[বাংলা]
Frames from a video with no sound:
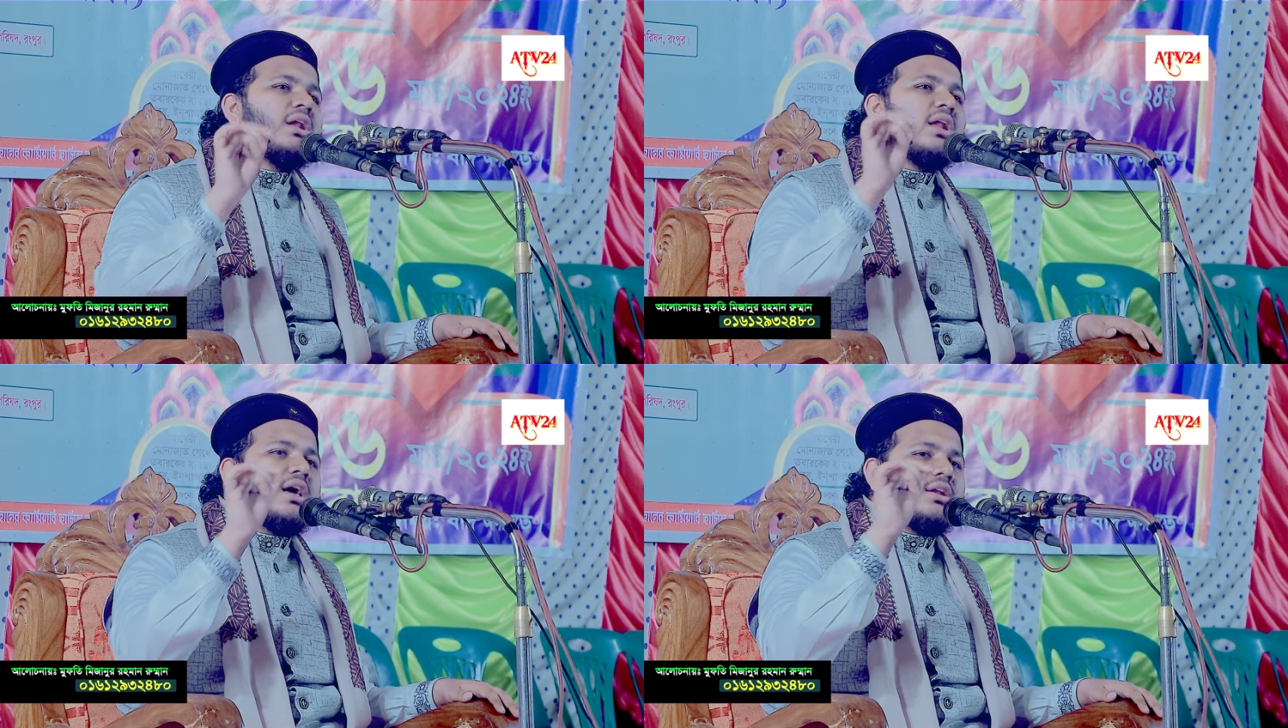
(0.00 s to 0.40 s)

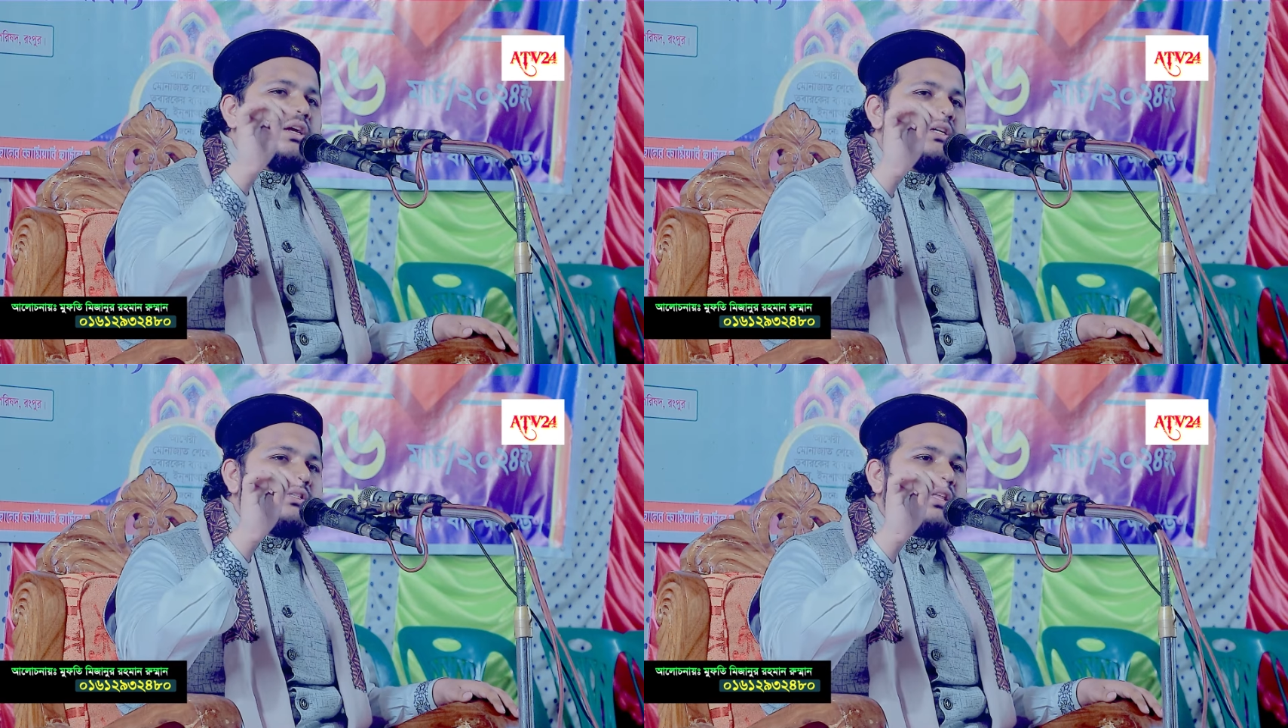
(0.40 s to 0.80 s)
আল্লাহর
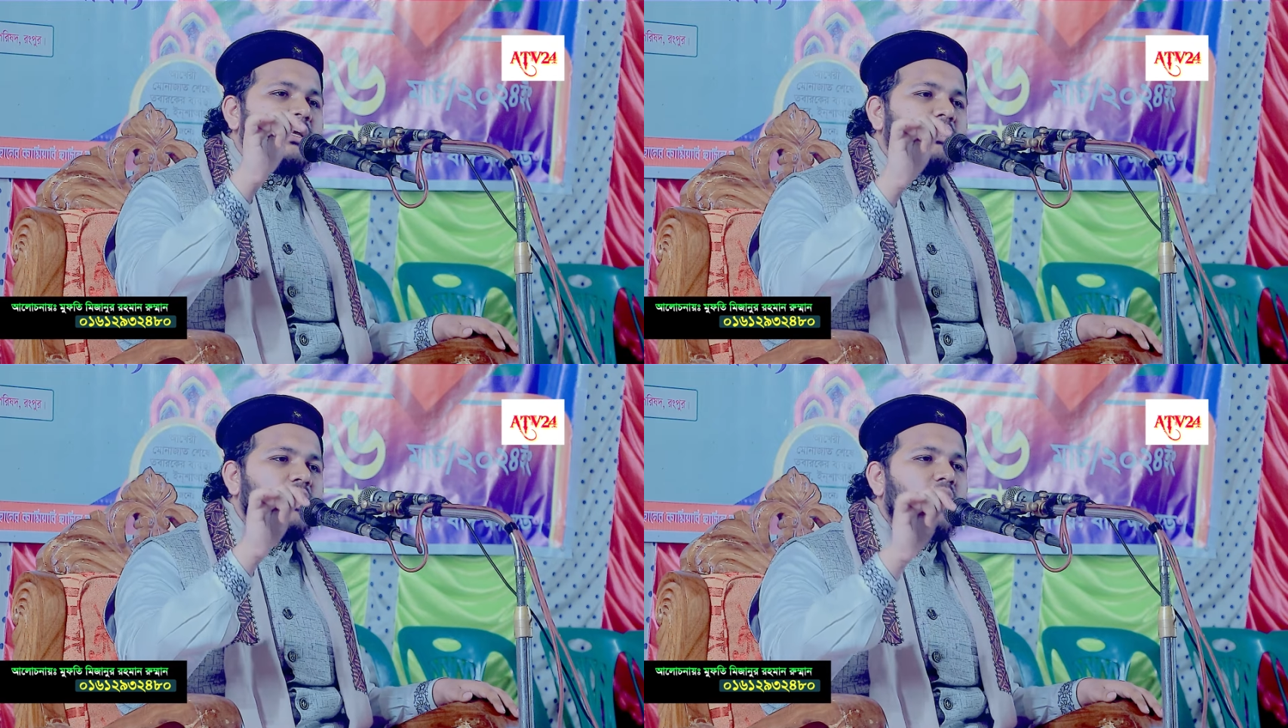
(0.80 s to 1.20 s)
কাছ
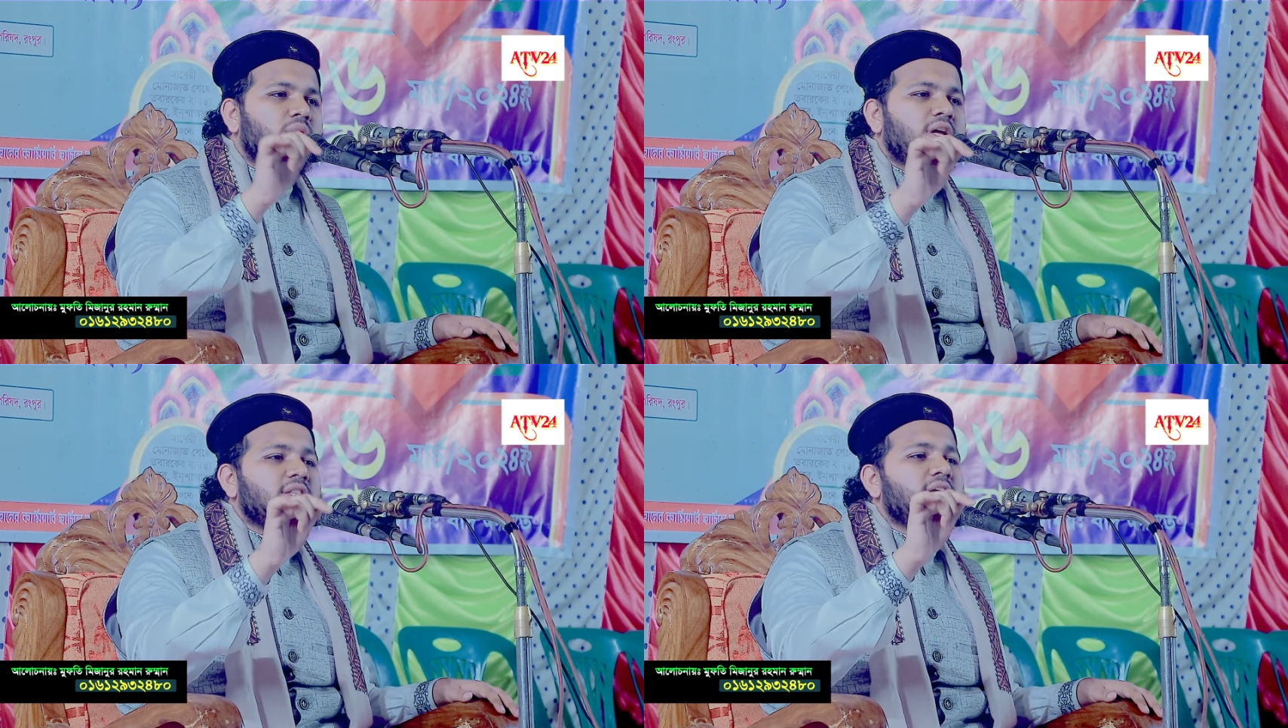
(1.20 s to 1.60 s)
থেকে
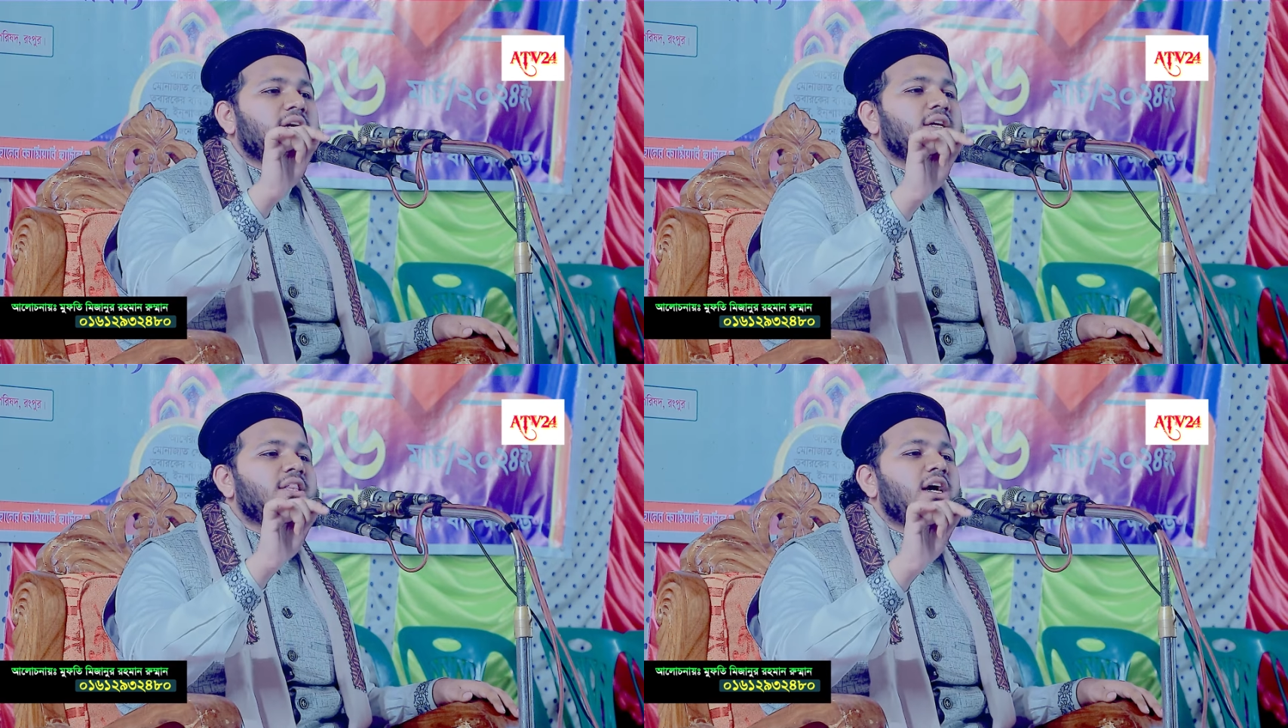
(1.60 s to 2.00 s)
তাওরাতের
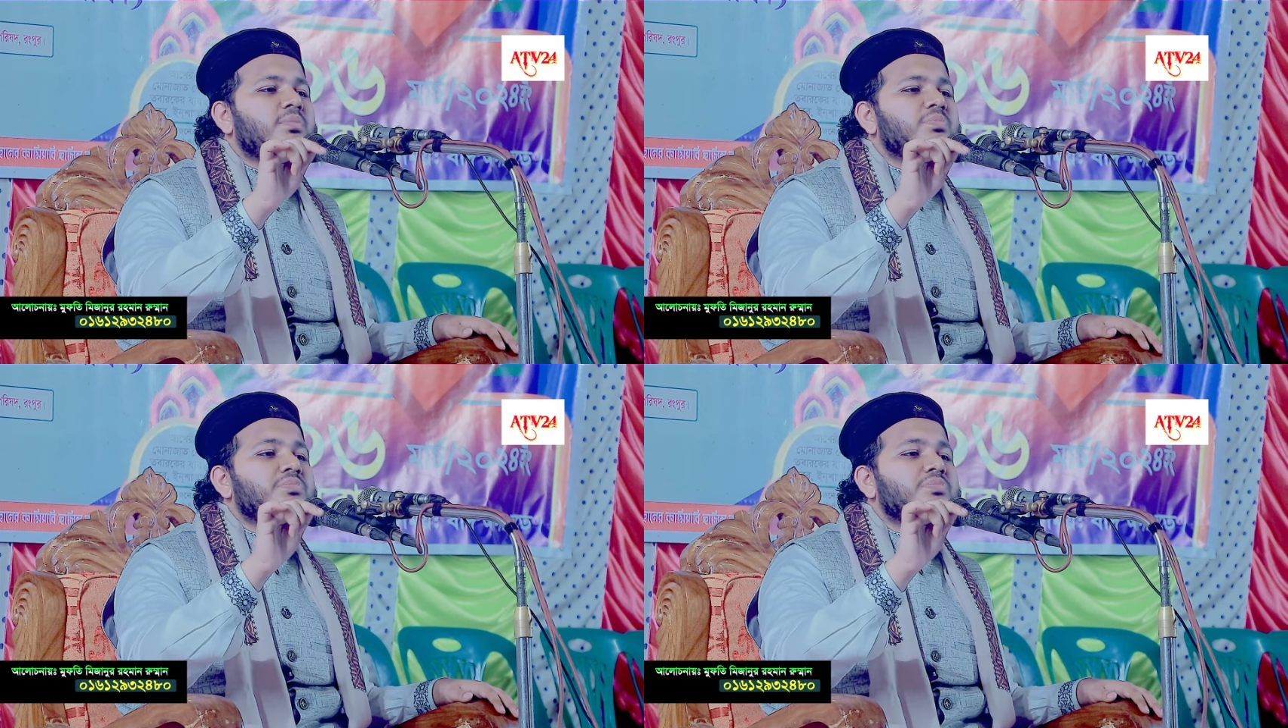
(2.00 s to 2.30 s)
কিতাব